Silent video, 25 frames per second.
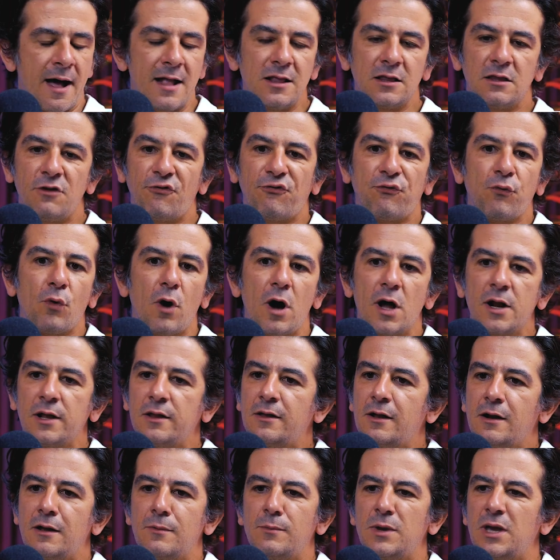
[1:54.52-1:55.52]
al di fuori
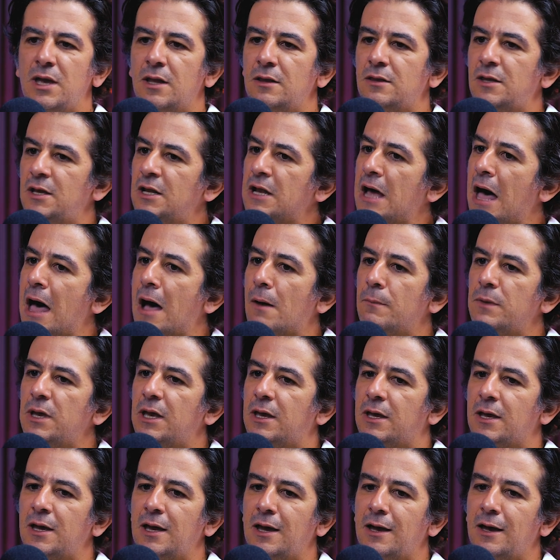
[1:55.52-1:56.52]
delle mie
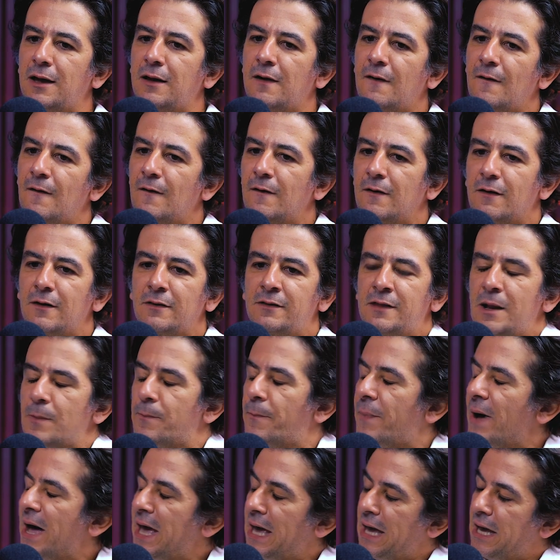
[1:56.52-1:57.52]
dinamiche del
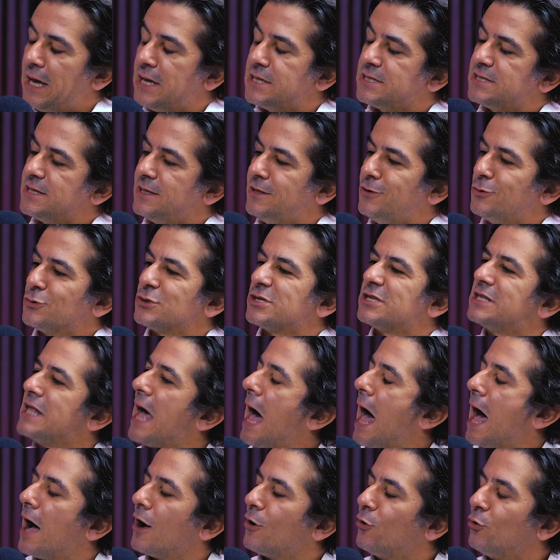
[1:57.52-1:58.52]
paese di
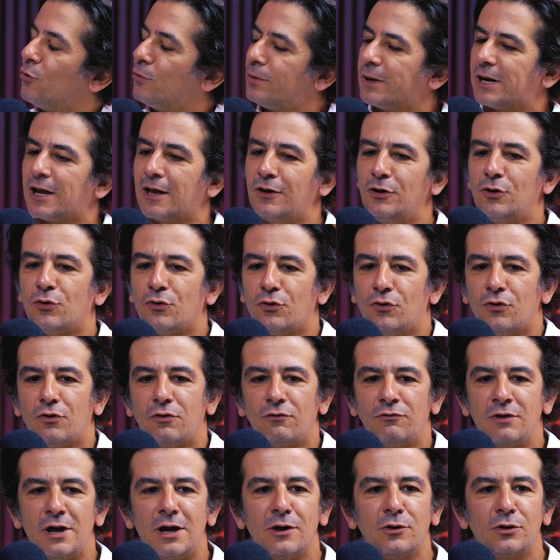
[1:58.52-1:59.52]
Osnago, perché io
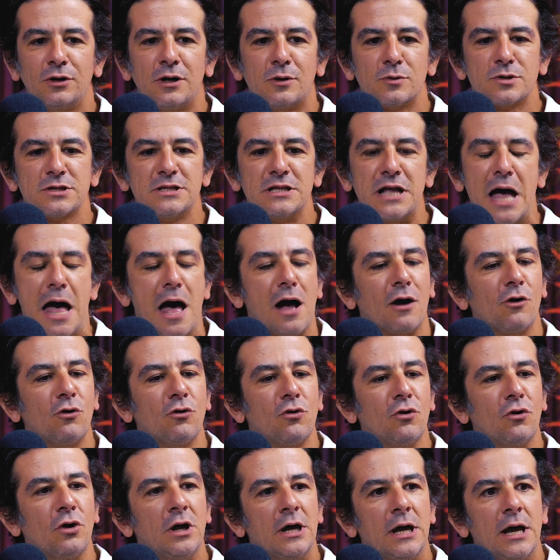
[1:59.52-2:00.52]
vengo da
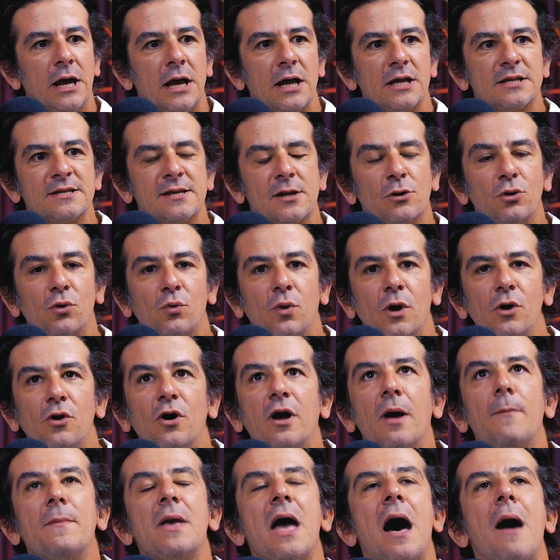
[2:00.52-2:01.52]
Osnago, è stato quello
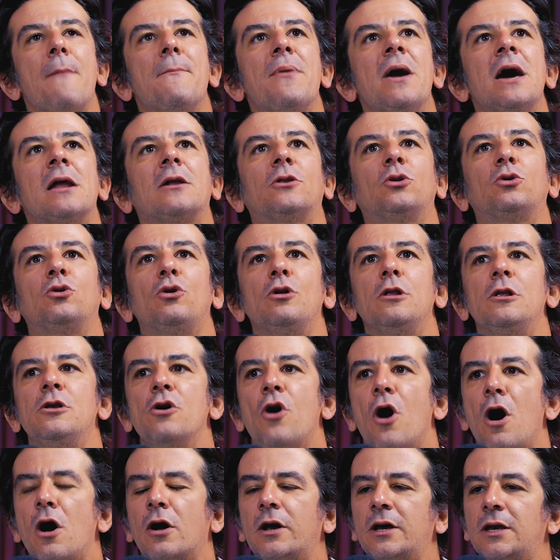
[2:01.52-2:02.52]
che mi ha aperto gli
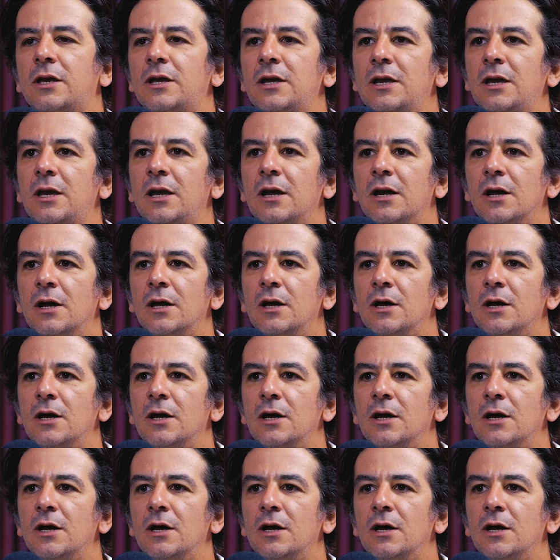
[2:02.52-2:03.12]
occhi